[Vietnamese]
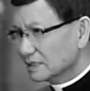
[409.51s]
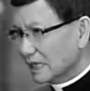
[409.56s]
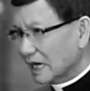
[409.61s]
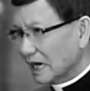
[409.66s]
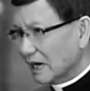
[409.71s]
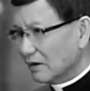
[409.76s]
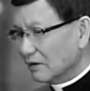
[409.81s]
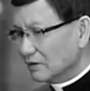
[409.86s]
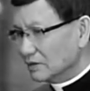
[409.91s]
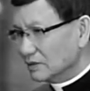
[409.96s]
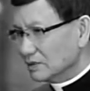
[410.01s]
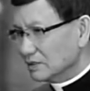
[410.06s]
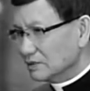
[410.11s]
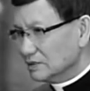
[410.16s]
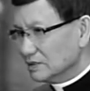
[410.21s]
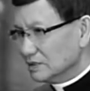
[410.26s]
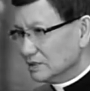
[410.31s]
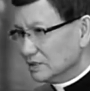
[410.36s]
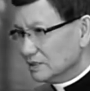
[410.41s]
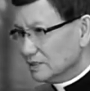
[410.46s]
tạo
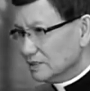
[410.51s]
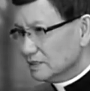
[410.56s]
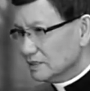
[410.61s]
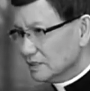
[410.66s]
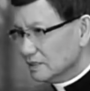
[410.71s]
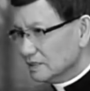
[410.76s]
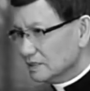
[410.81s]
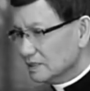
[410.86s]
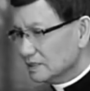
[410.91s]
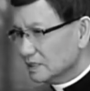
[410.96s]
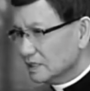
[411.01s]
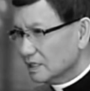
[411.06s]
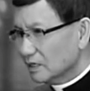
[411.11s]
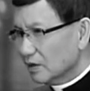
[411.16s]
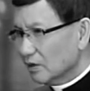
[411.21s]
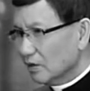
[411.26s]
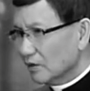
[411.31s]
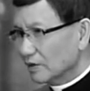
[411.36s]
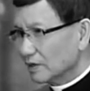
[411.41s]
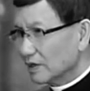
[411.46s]
những những cái cái, cái
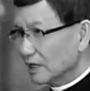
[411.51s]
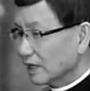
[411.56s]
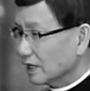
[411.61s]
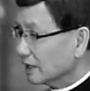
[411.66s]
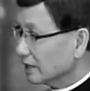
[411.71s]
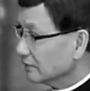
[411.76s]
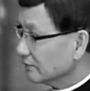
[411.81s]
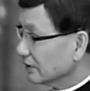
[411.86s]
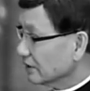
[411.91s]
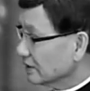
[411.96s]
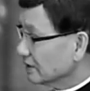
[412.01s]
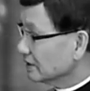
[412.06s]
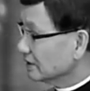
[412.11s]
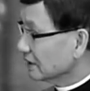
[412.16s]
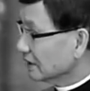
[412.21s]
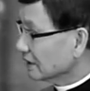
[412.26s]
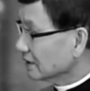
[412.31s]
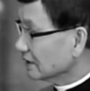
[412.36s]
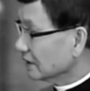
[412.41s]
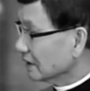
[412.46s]
cơ hội để phát
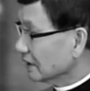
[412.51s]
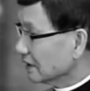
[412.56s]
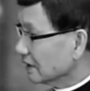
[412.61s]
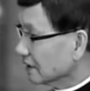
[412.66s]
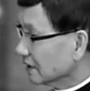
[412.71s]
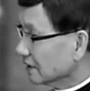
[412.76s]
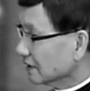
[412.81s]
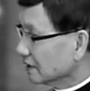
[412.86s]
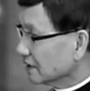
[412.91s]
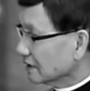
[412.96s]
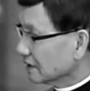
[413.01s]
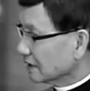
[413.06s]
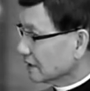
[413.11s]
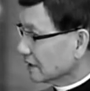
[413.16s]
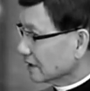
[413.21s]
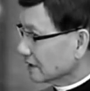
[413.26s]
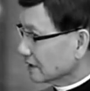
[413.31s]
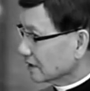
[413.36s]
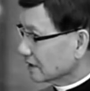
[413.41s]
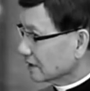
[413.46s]
triển để
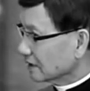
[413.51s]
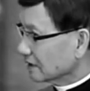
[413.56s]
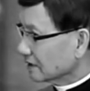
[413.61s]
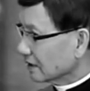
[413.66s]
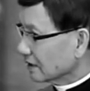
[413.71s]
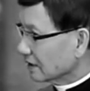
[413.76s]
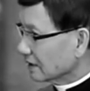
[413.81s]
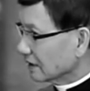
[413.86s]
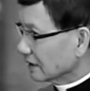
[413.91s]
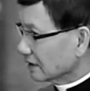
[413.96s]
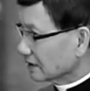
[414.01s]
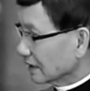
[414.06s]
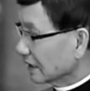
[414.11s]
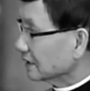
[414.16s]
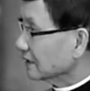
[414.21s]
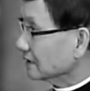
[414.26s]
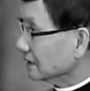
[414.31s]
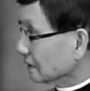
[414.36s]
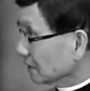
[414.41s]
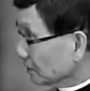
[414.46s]
để gọi, gọi là
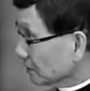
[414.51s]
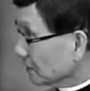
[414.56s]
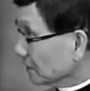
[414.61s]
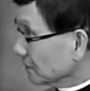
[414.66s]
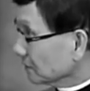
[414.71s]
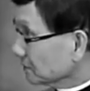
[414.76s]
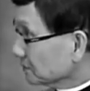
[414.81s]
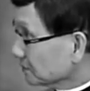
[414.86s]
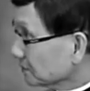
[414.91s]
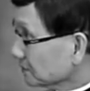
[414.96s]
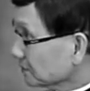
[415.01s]
thành tựu đó.